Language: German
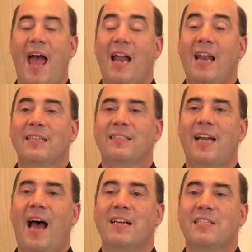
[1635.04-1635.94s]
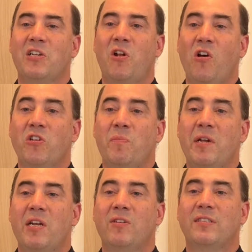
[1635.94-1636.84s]
Herr lasse sein Angesicht leuchten
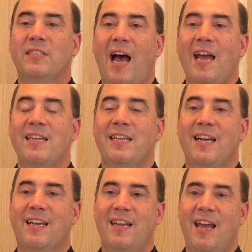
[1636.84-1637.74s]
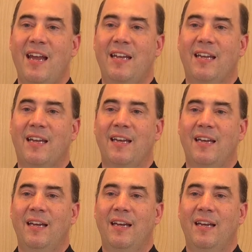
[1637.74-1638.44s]
mit dir und sei dir gnädig.